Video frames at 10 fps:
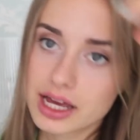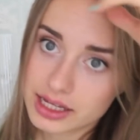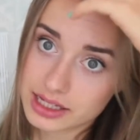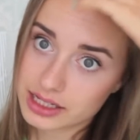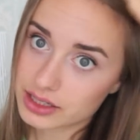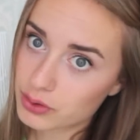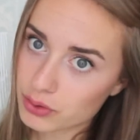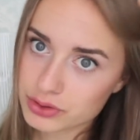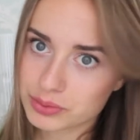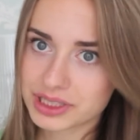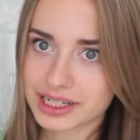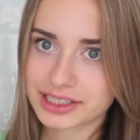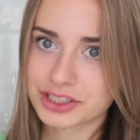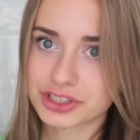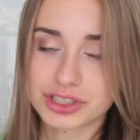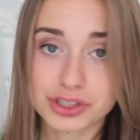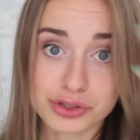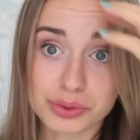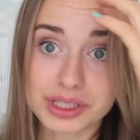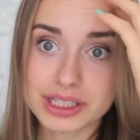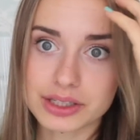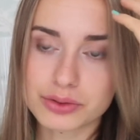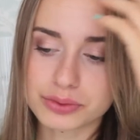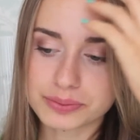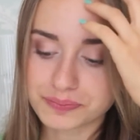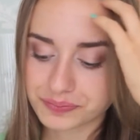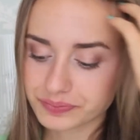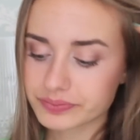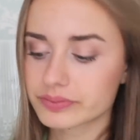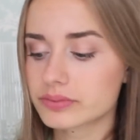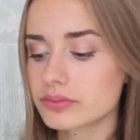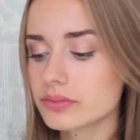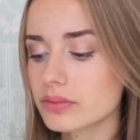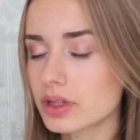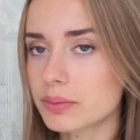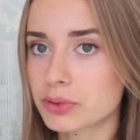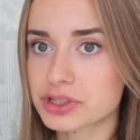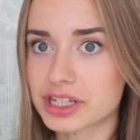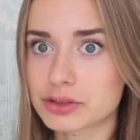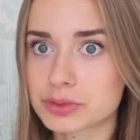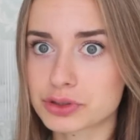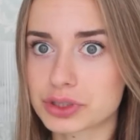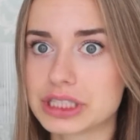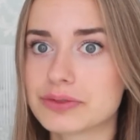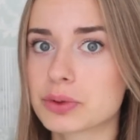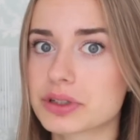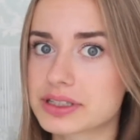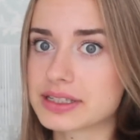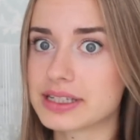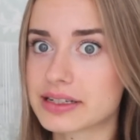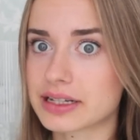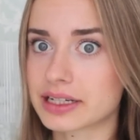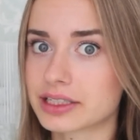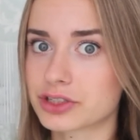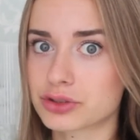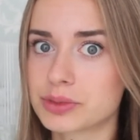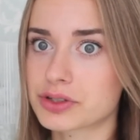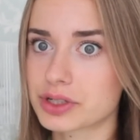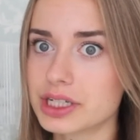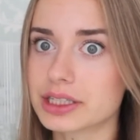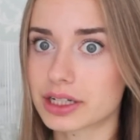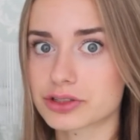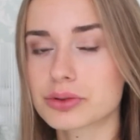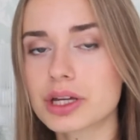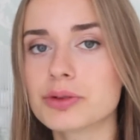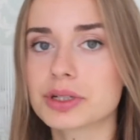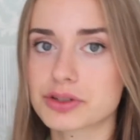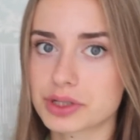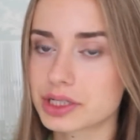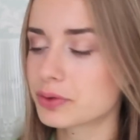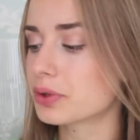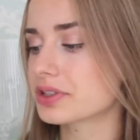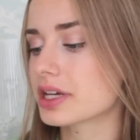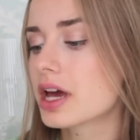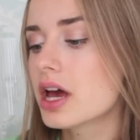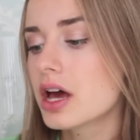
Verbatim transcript: И корни у меня, конечно, не сухие, но просто я думала, сухие волосы здесь, они, конечно, у сухие, так что окей, у меня сухие волосы.